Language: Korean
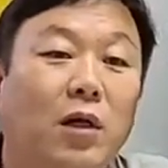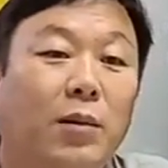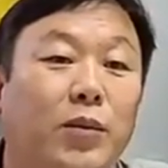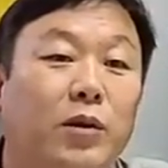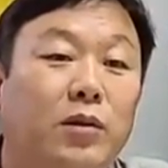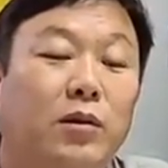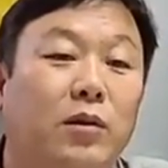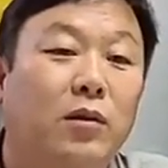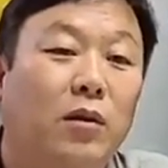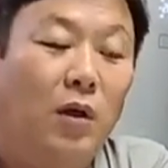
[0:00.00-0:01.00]
사람들을 계속
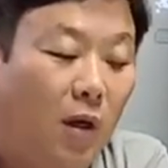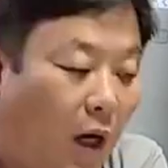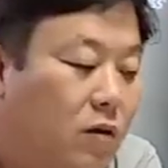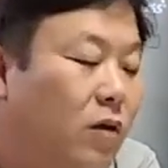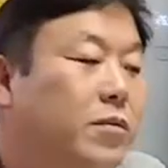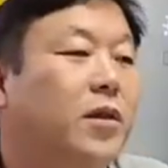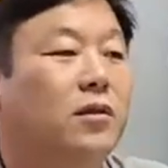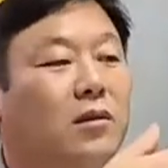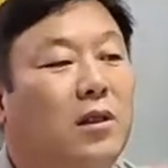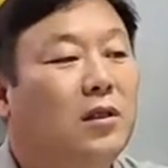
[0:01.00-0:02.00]
욕하고 거기서 그래요. 아,
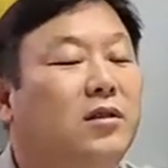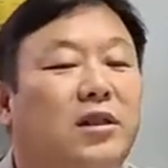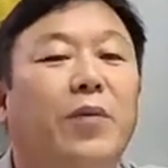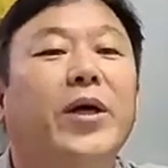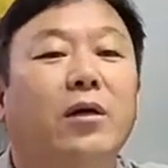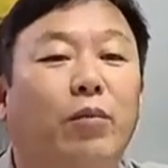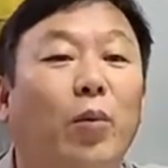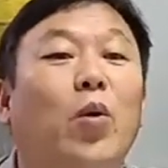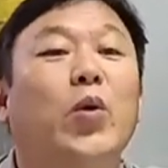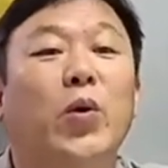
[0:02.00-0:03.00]
그러면 그 제명
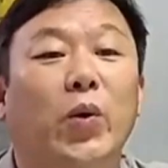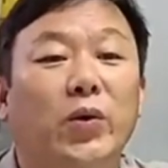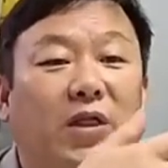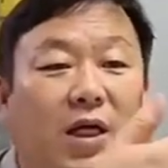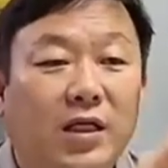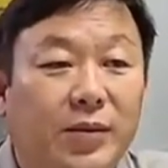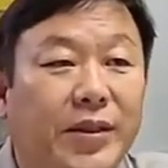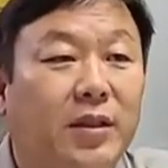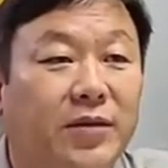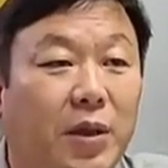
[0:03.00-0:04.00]
본보기로 제일 네. 심한
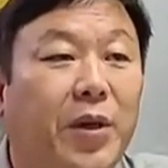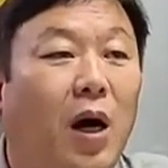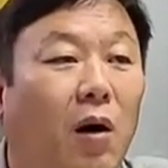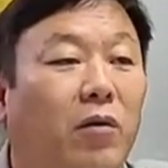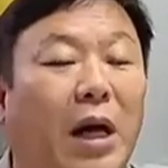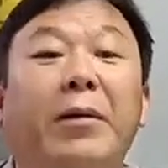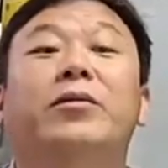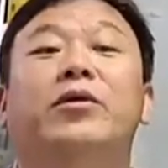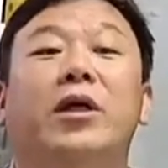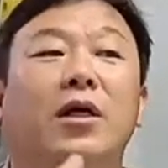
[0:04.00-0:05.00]
사람 제명하고 나머지
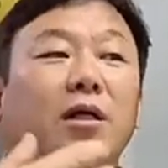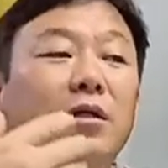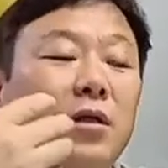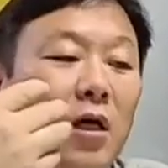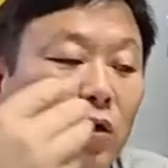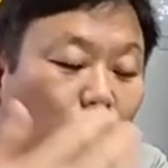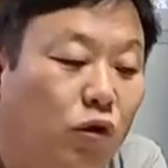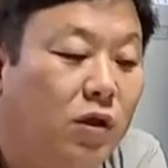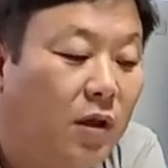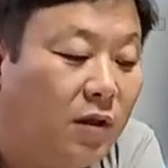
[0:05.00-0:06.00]
분들에게는
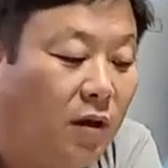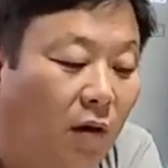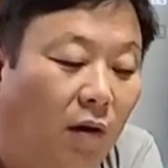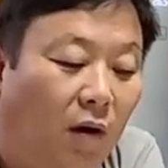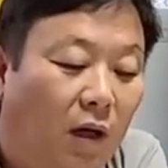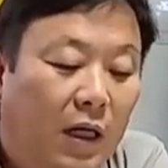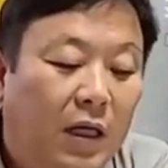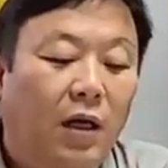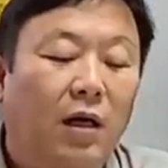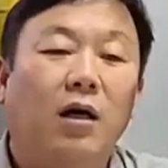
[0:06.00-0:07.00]
주의를 드려서 네.
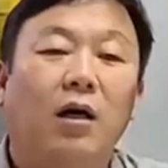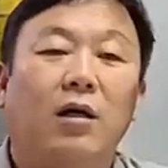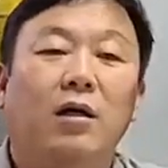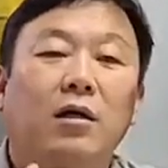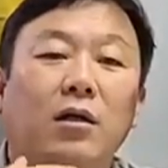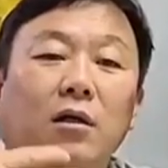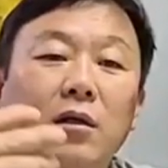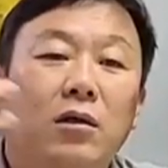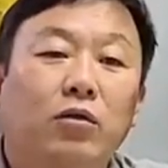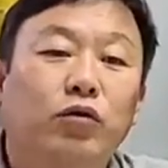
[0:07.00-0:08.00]
어
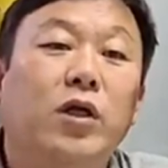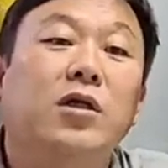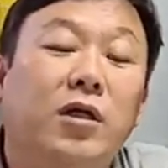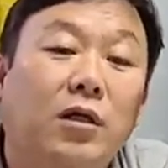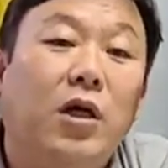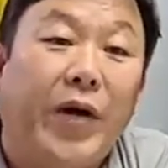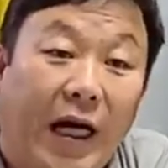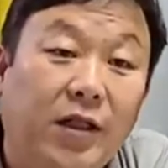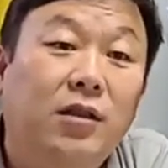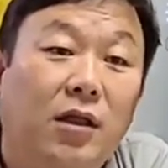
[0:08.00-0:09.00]
윤석열 정당으로
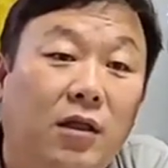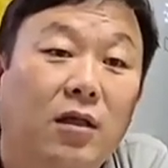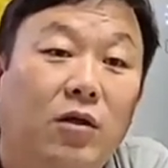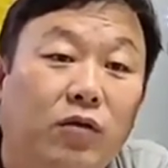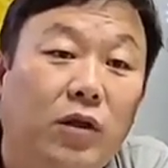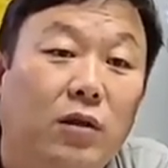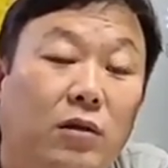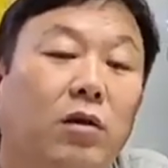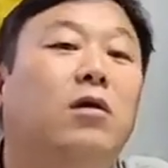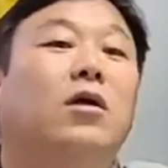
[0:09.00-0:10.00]
가든지 그렇게 윤석
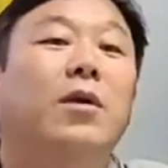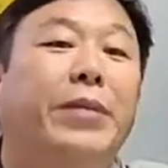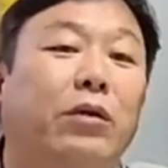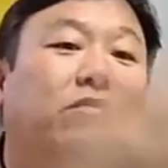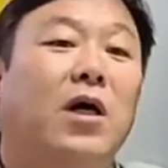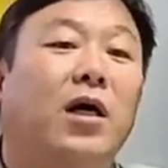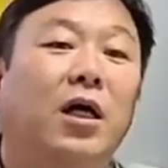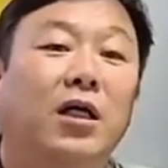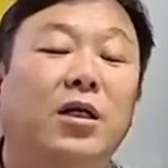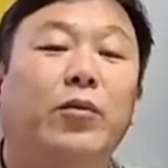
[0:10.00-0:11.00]
그렇게
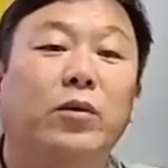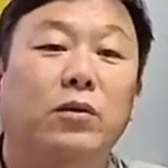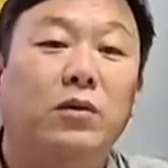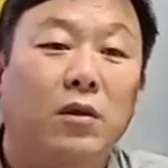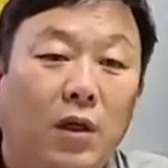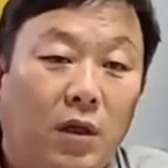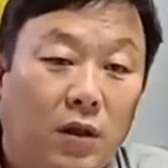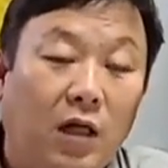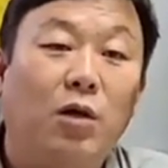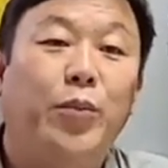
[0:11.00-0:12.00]
민주당이나 이재명
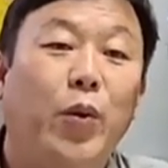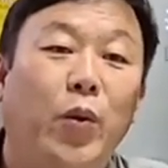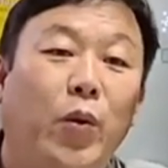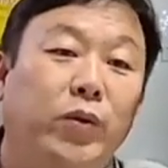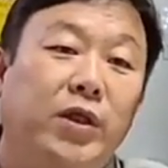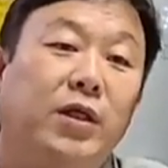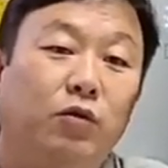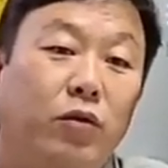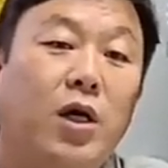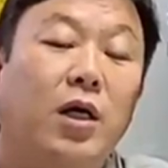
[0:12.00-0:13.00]
당대표 이제
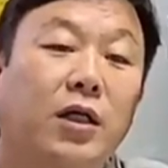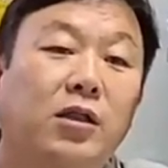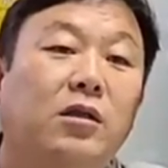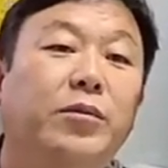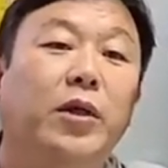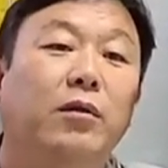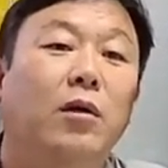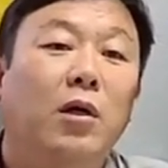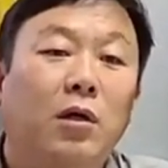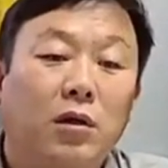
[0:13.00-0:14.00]
유력한데 싫으면
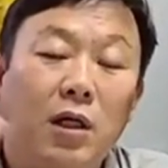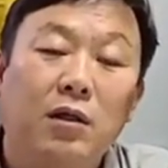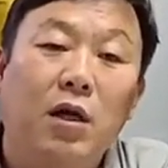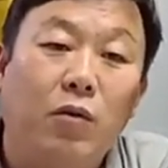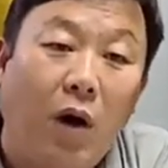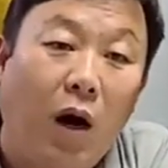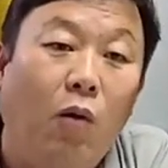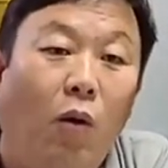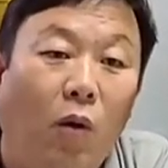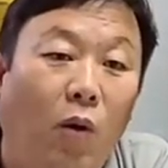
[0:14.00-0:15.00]
다른 당으로
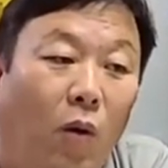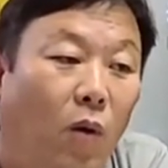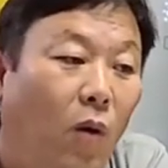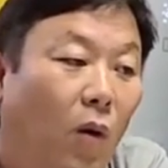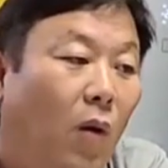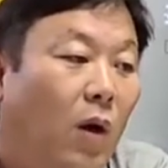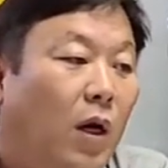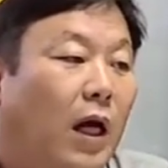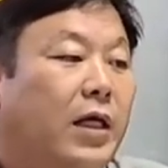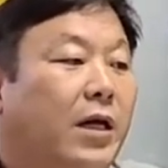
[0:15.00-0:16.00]
가고
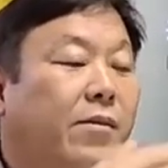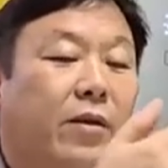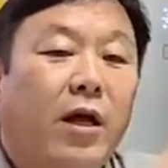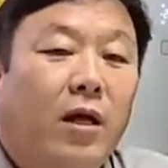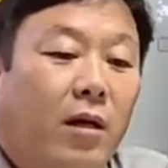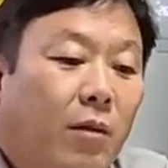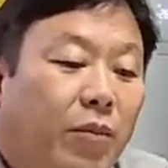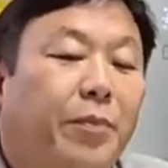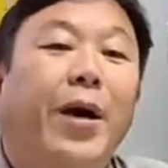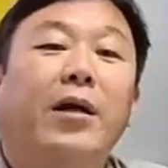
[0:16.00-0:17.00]
아니면
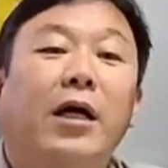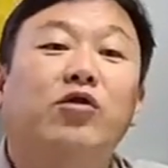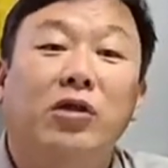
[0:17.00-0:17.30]
비판을 할 수